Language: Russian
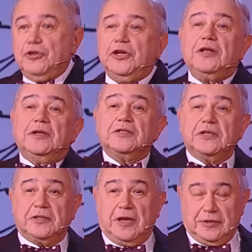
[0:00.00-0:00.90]

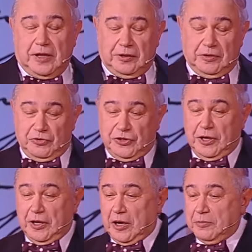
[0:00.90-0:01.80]
Учительница сказала
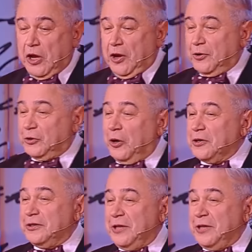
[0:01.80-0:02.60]
ученикам, кто